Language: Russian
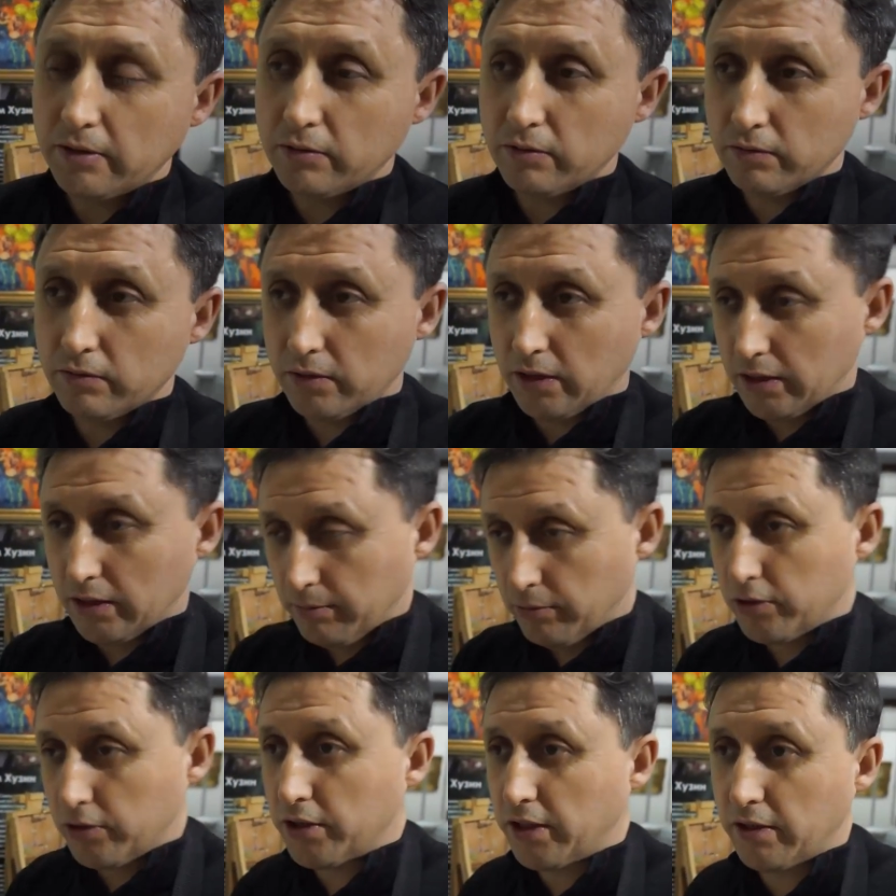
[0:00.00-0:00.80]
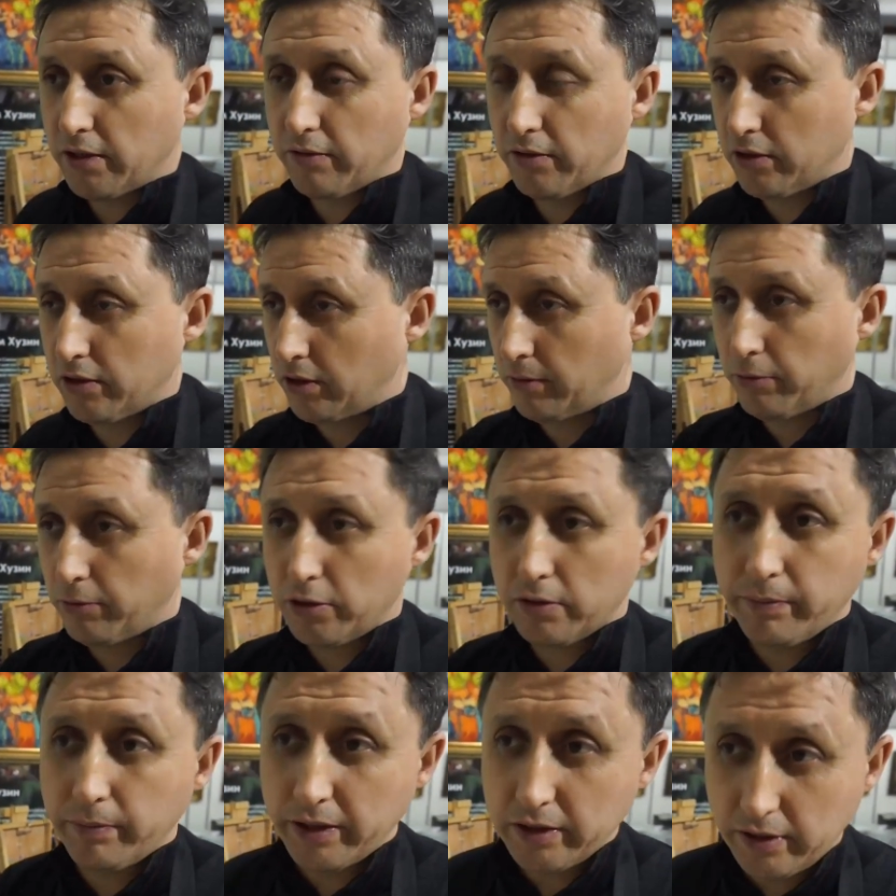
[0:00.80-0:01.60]
Ну, она будет жанровой, это не
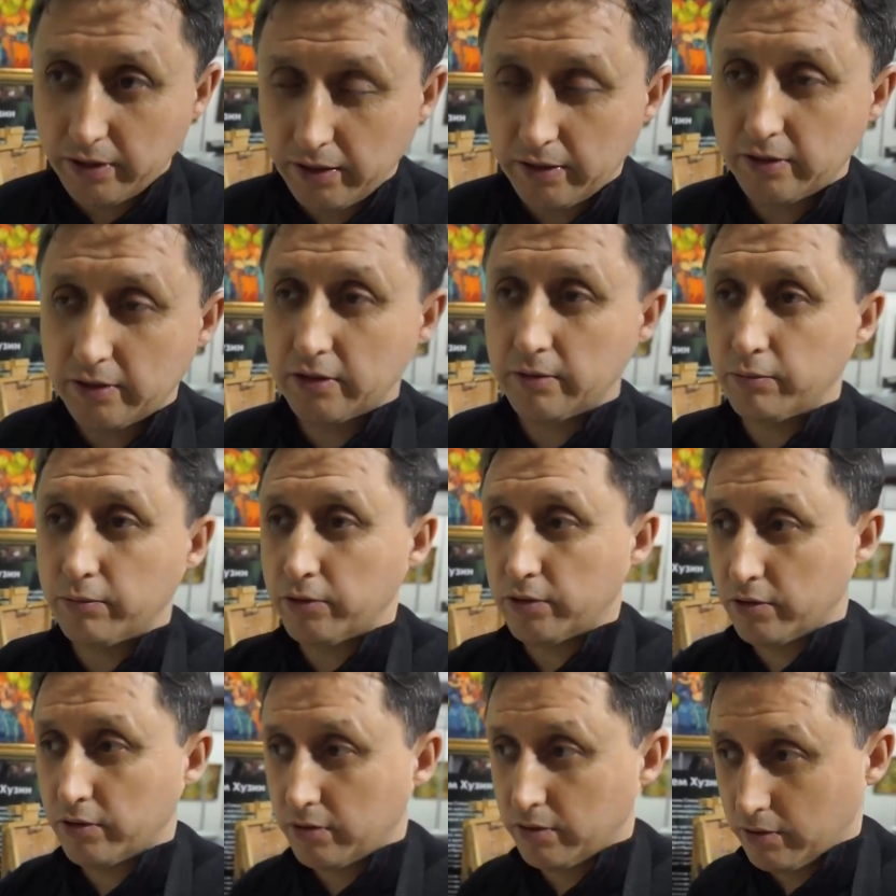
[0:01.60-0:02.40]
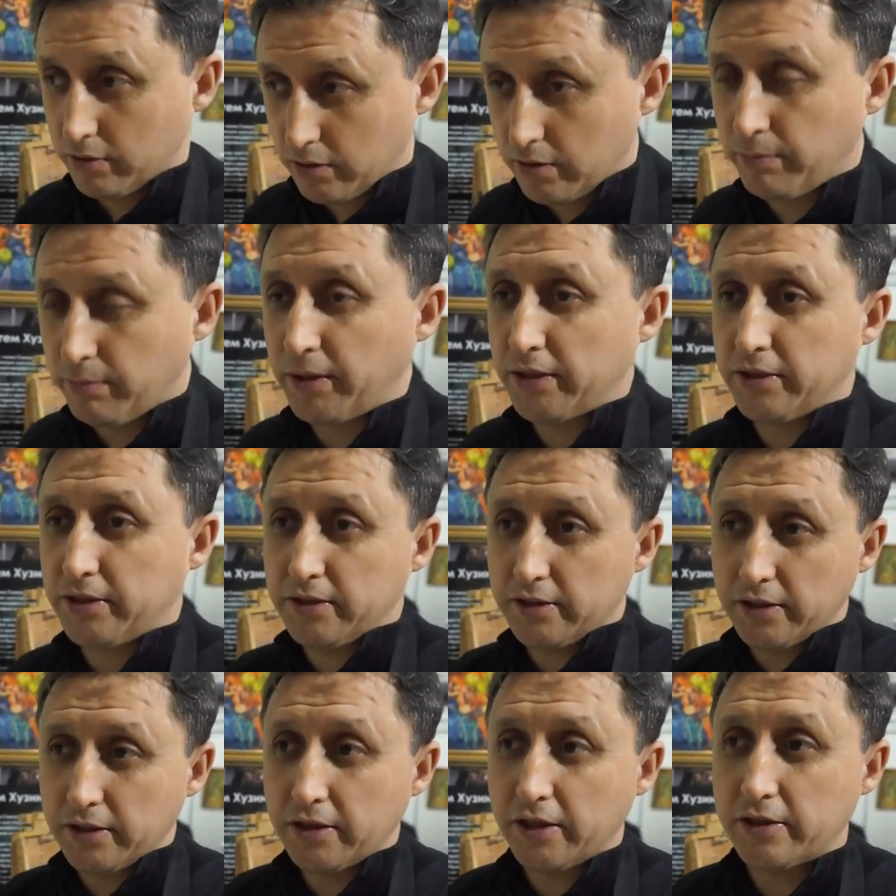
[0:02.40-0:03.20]
просто портрет, это будет
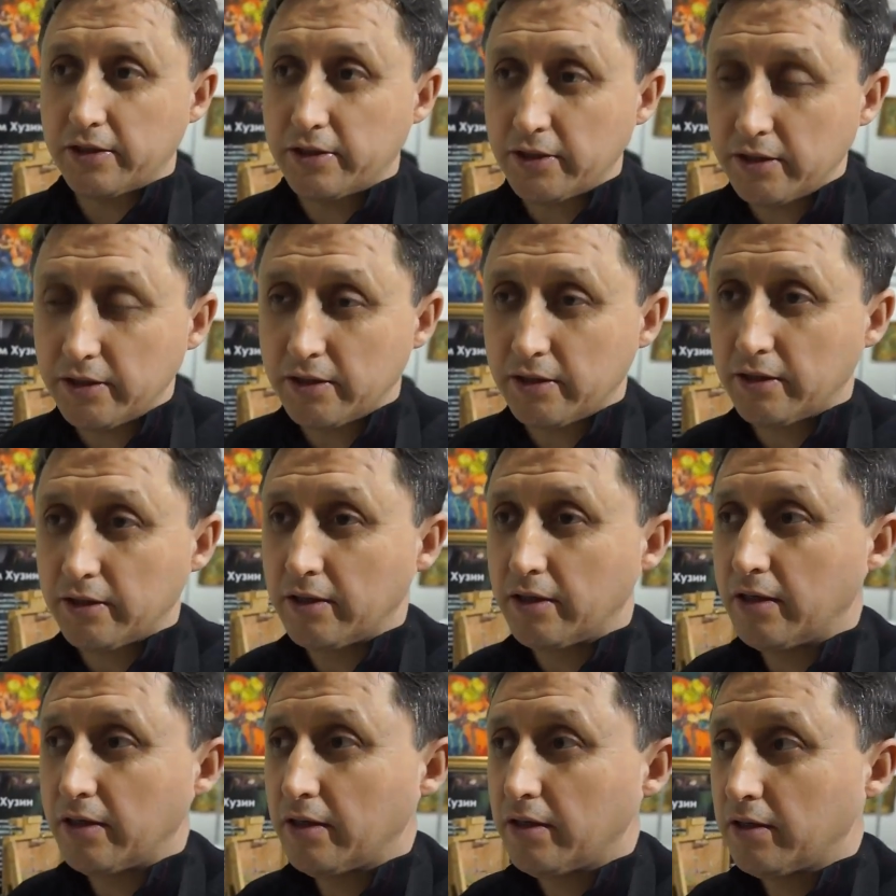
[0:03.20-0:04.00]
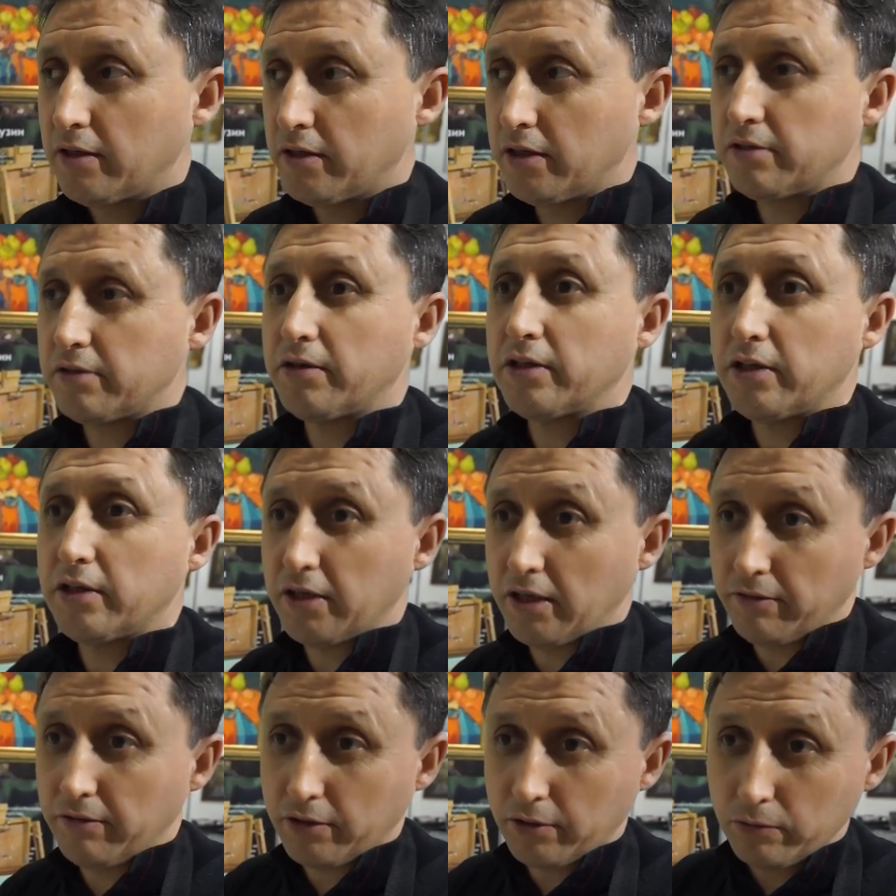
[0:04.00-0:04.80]
композиция, картина, название
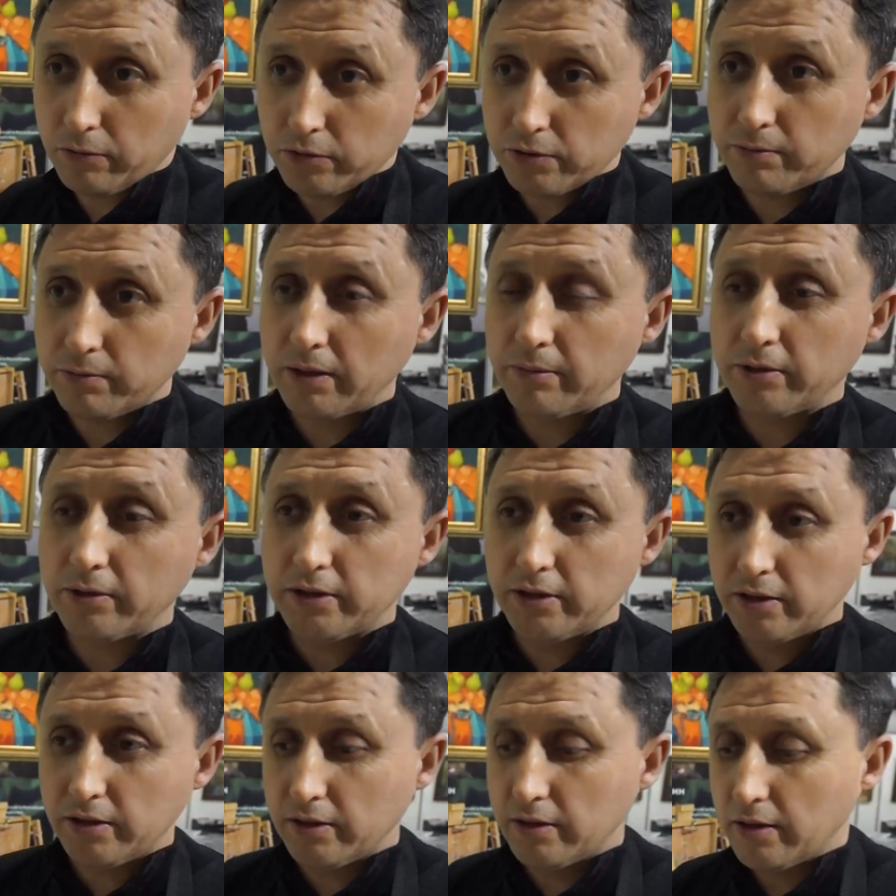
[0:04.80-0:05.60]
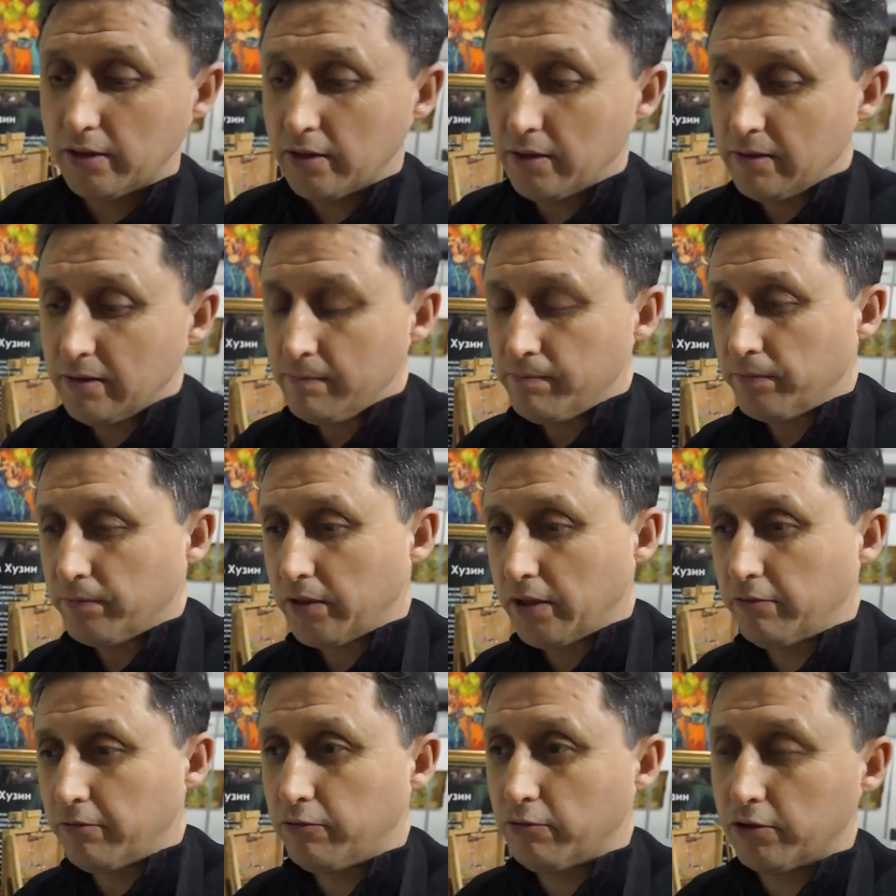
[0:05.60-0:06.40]
«Я вернусь, мама», где
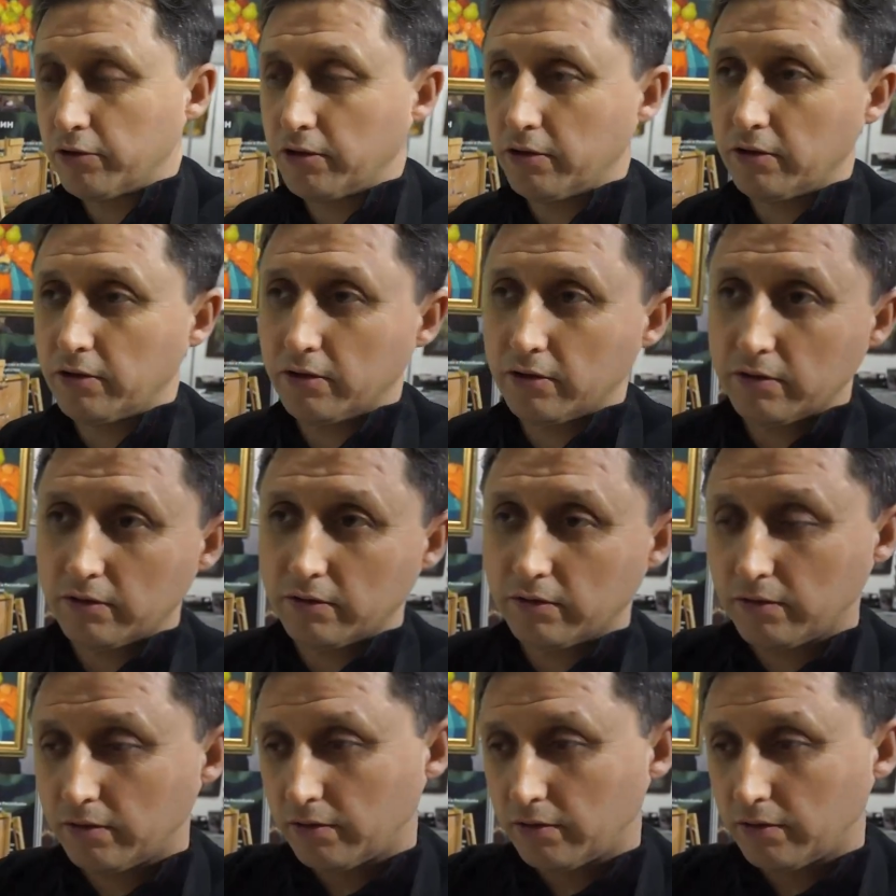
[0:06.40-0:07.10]
на фоне э,